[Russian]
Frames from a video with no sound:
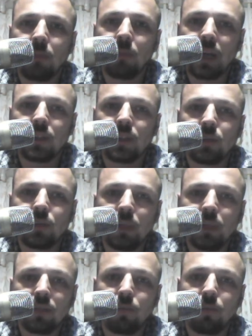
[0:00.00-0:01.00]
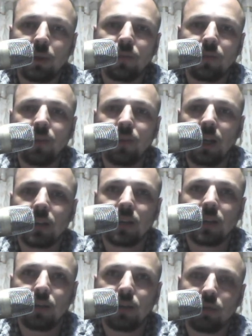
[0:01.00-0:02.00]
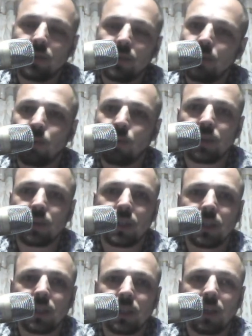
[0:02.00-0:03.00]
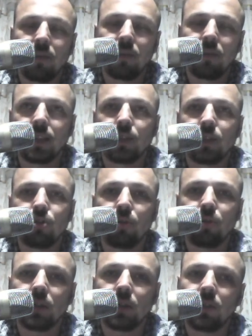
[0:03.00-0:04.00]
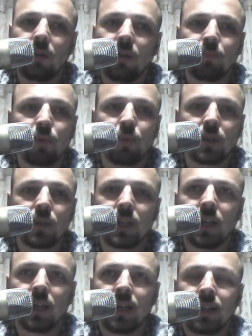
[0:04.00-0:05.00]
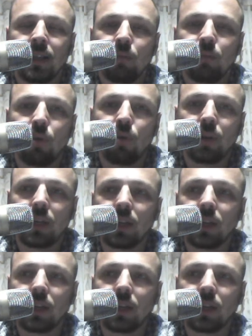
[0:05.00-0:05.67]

management в портфеле, да, то есть вы просто открываете счет и вам просто брокер